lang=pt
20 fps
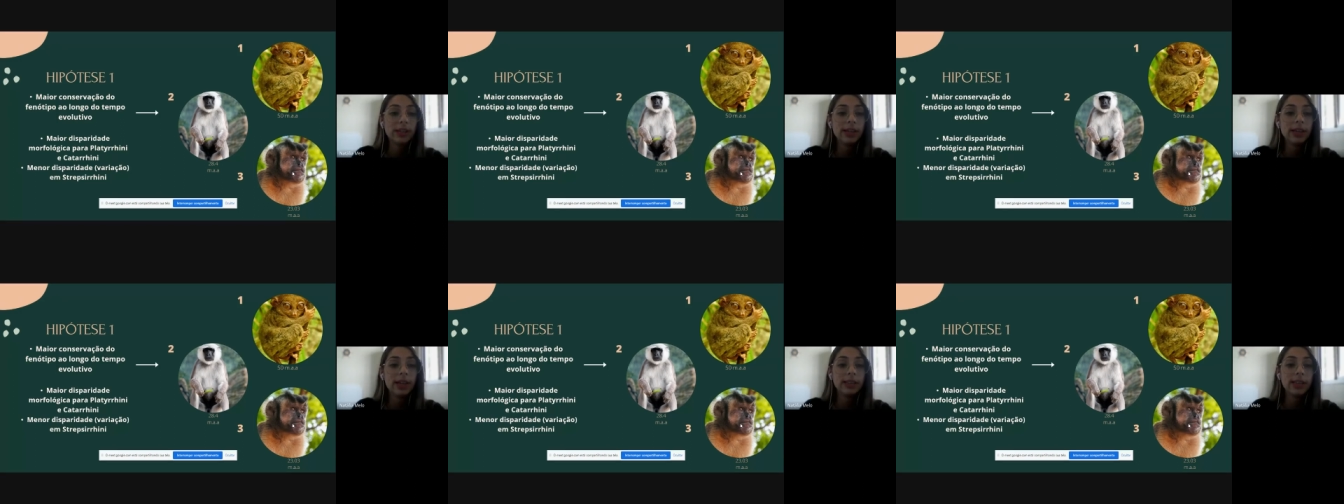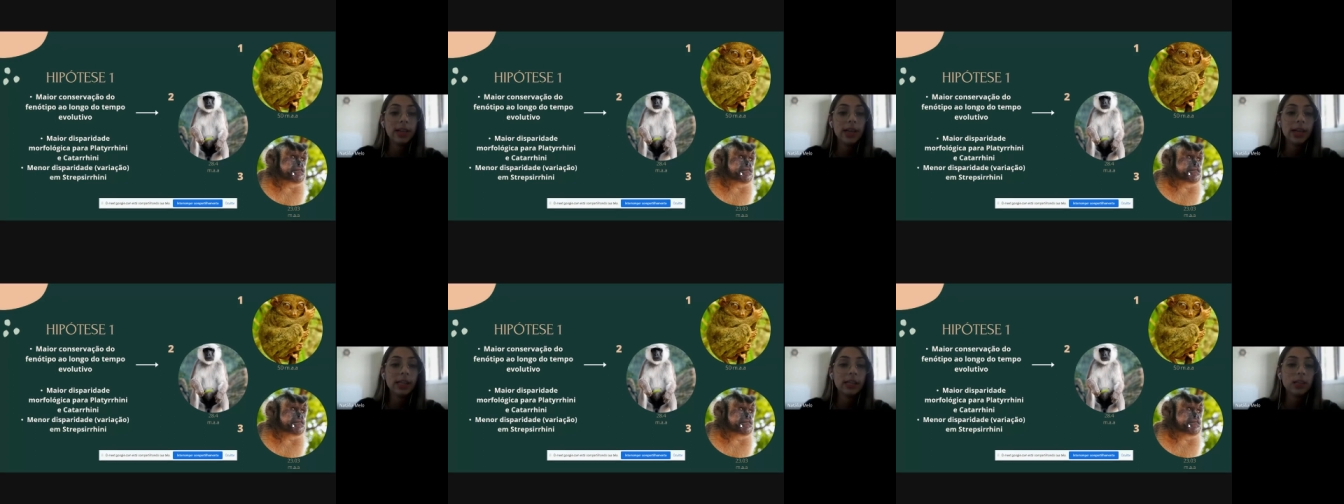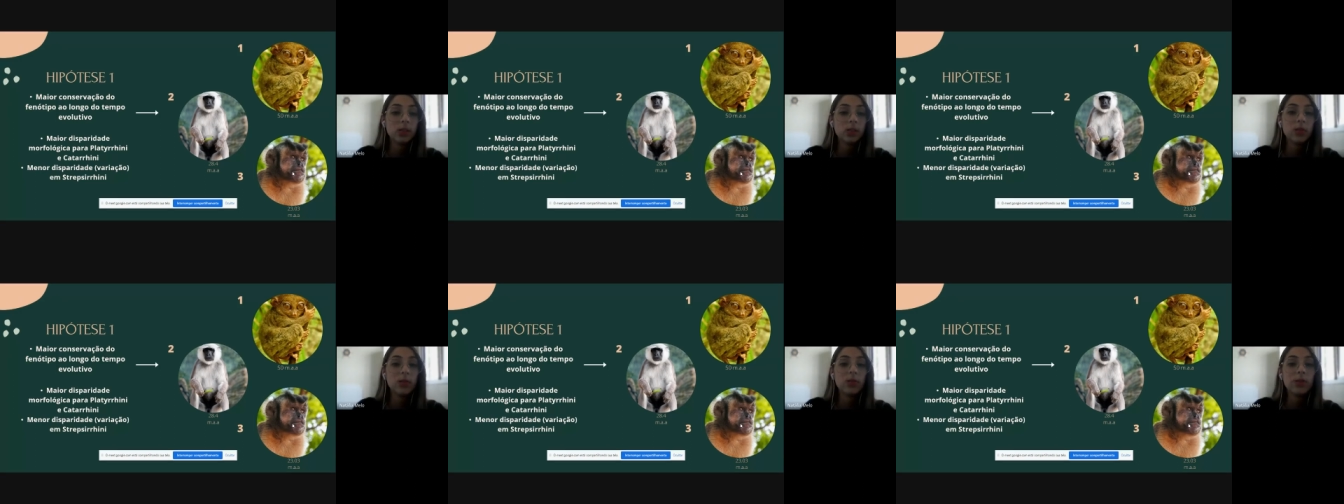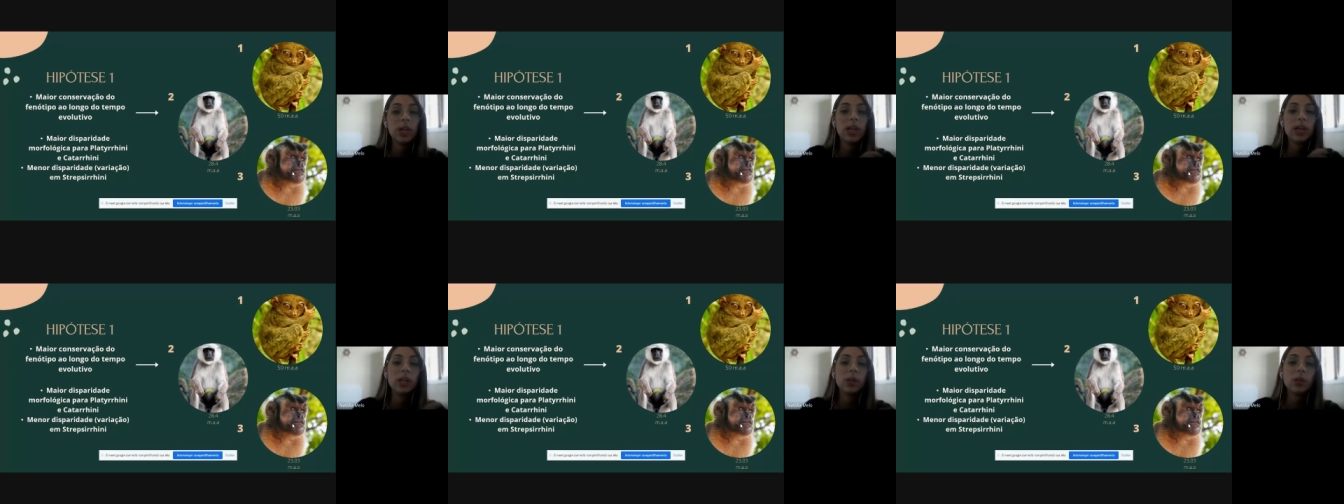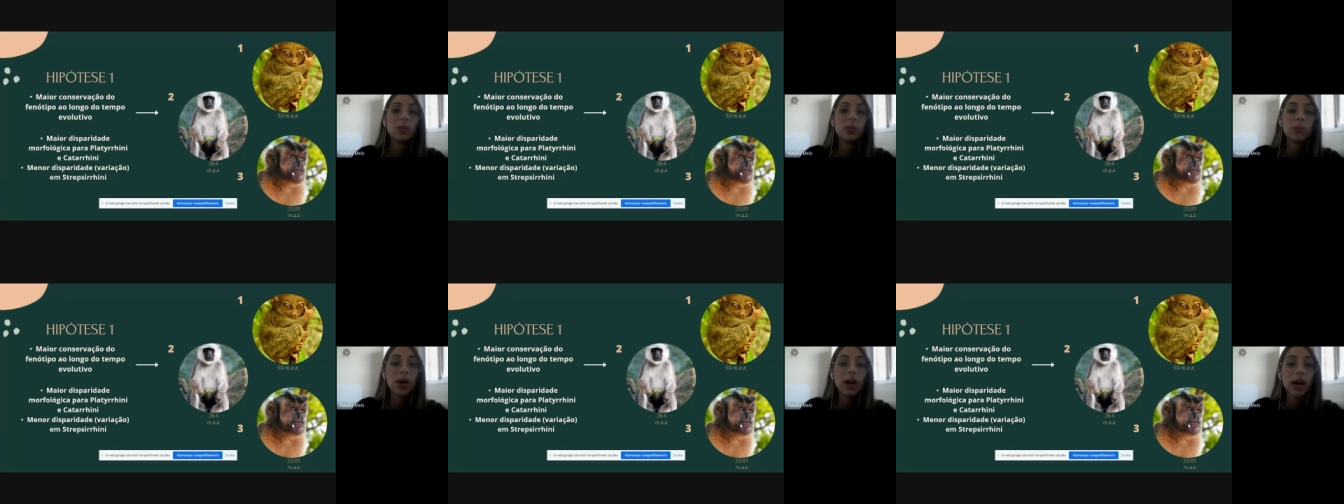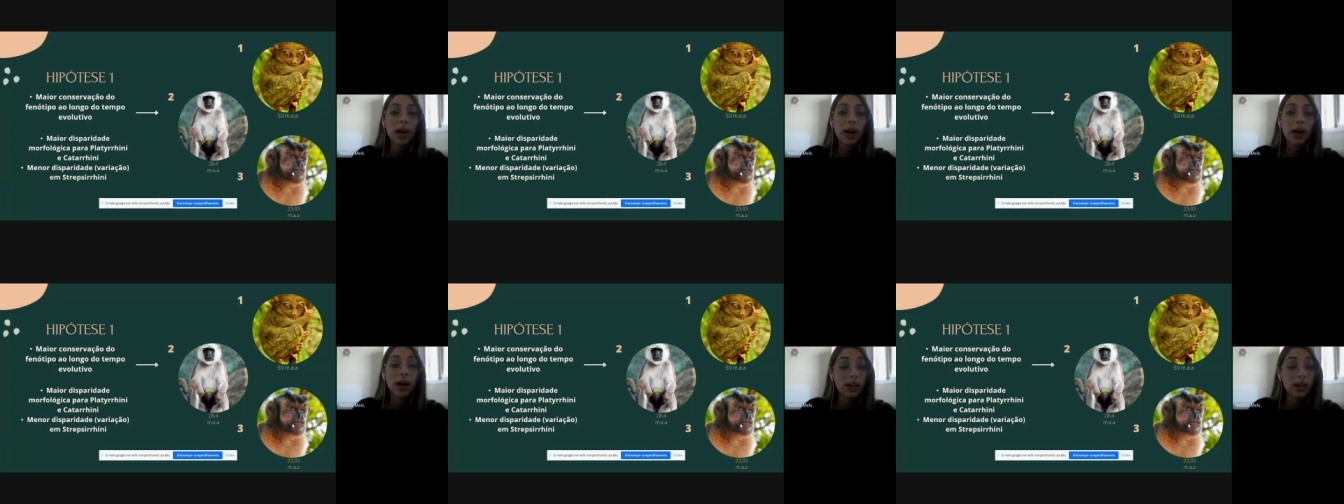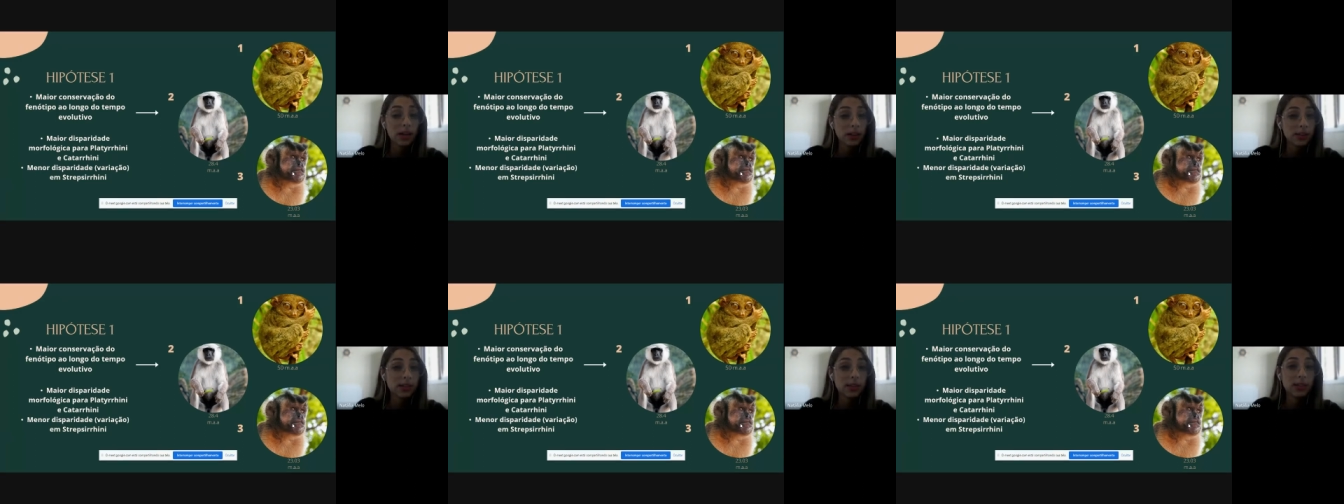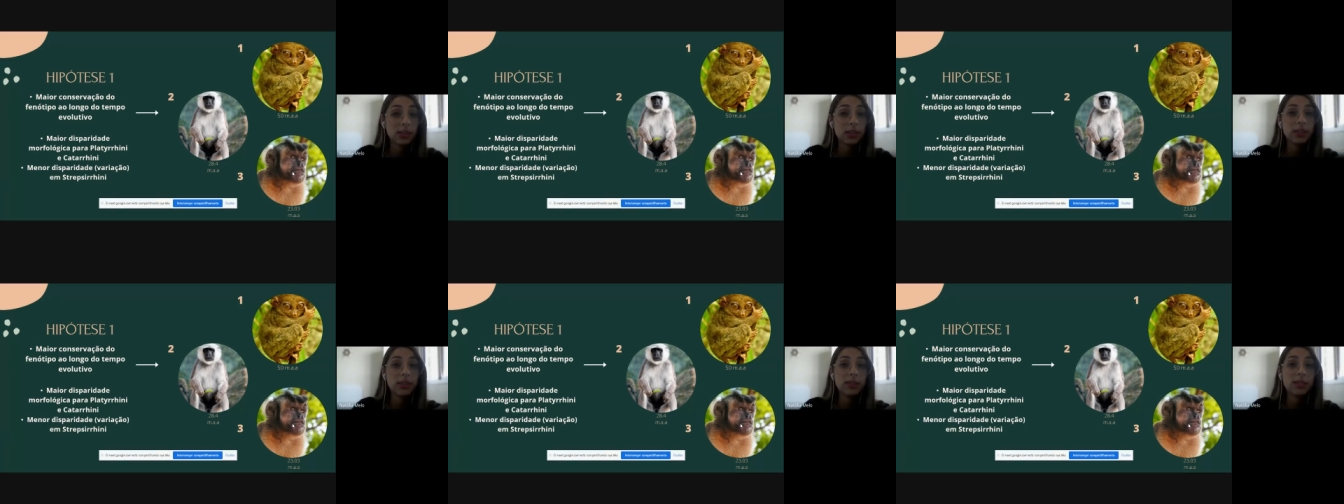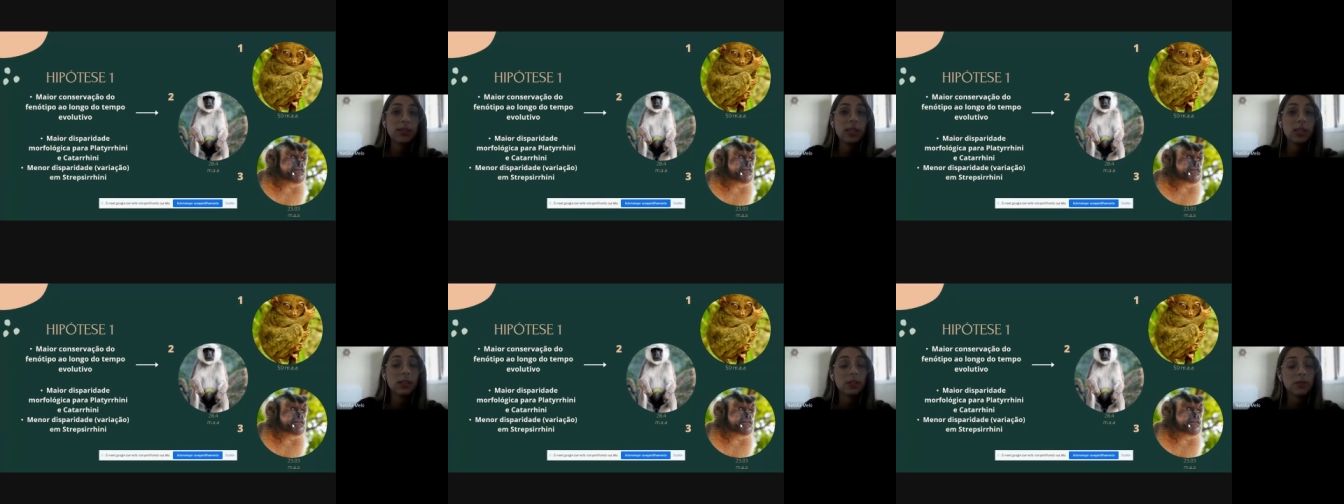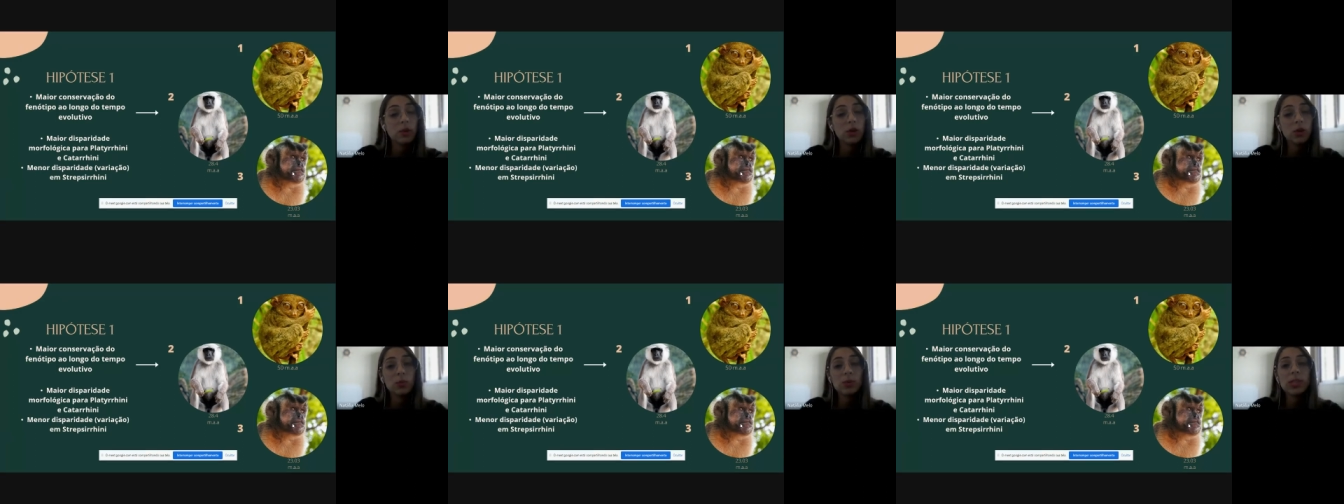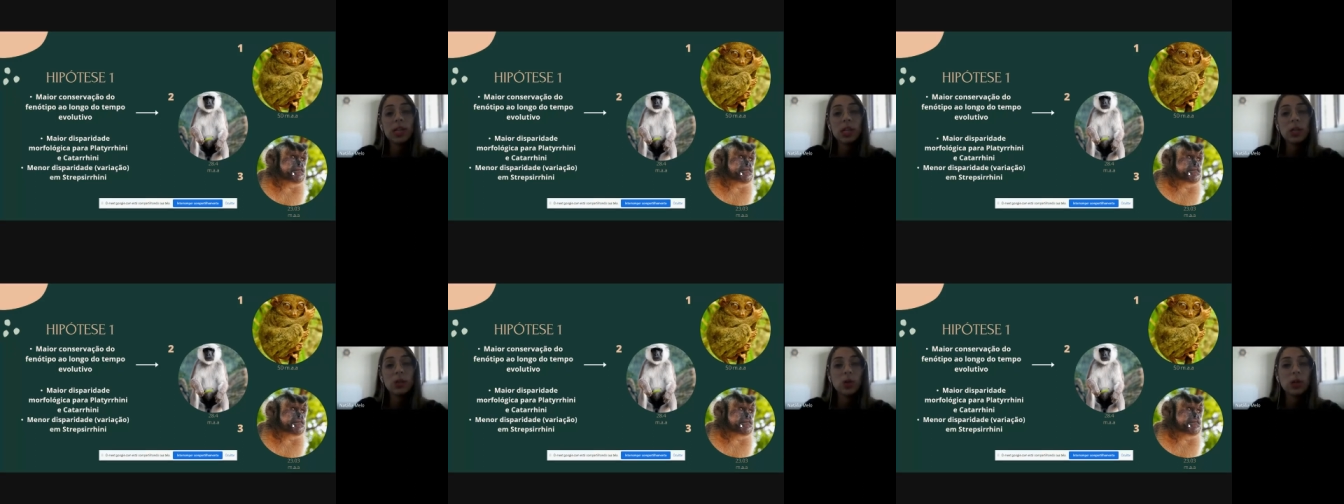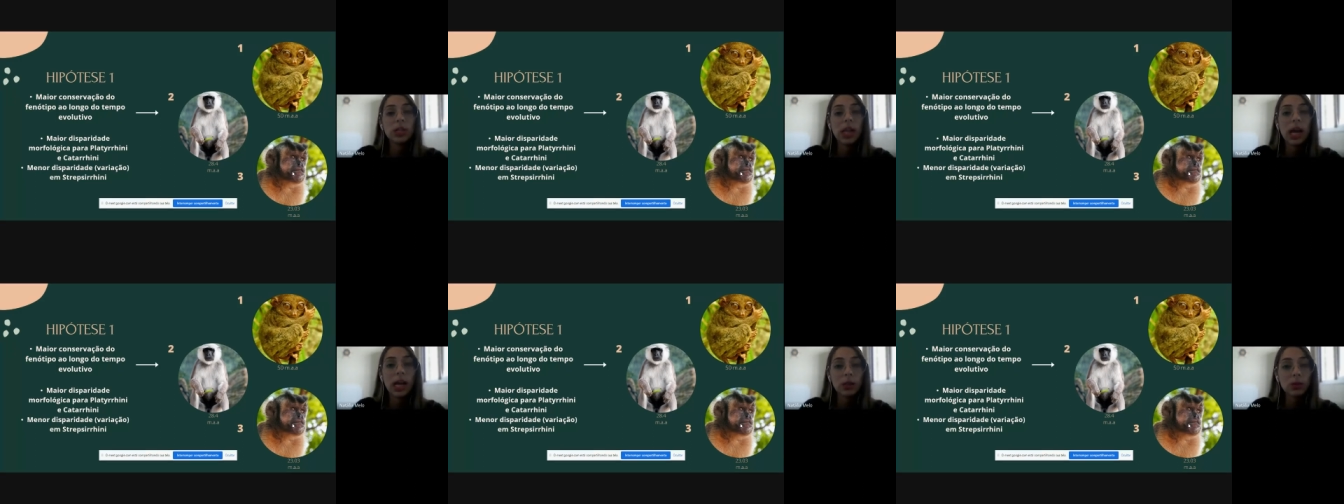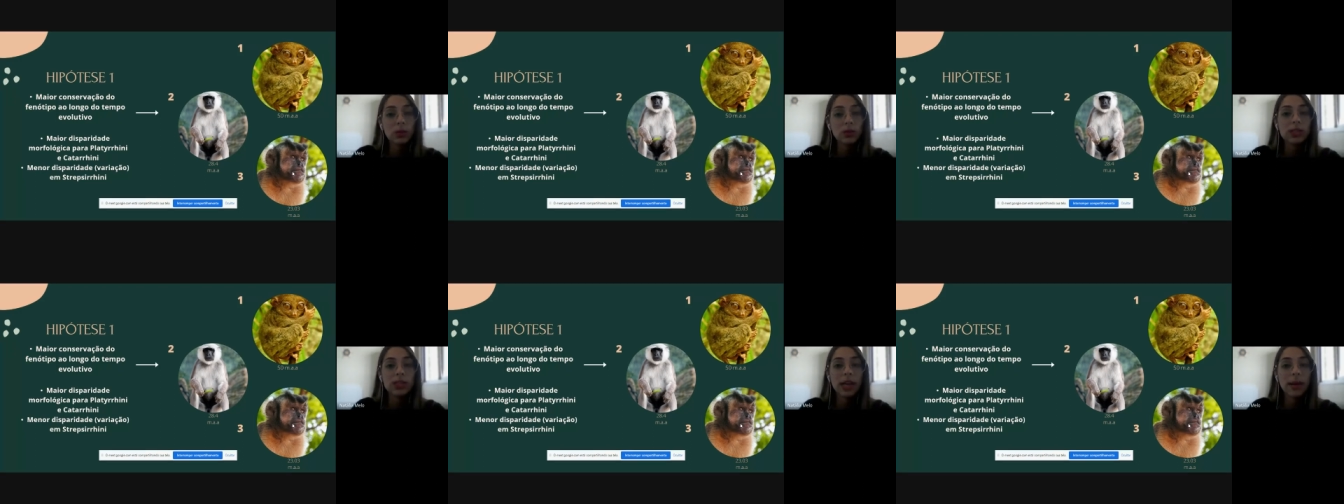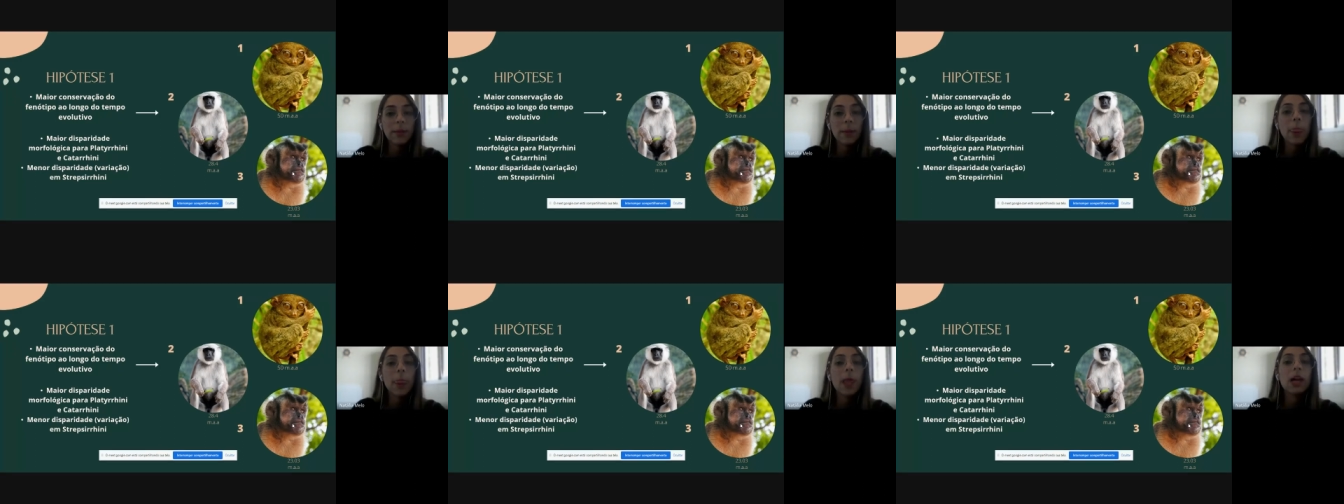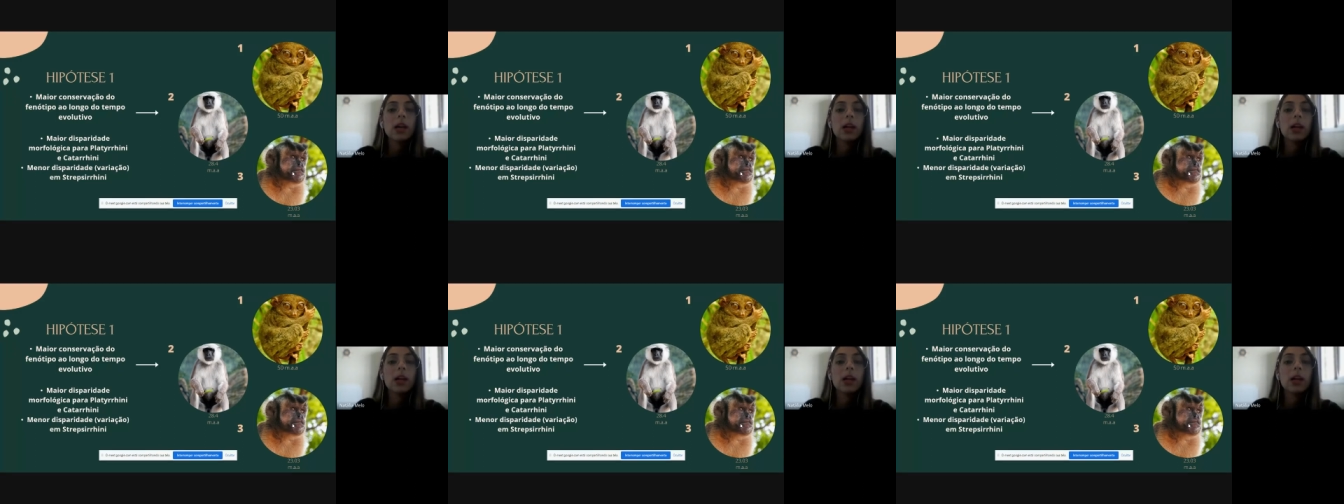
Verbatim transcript: Catarrine sofrerem uma... Uh, foram selecionados, né?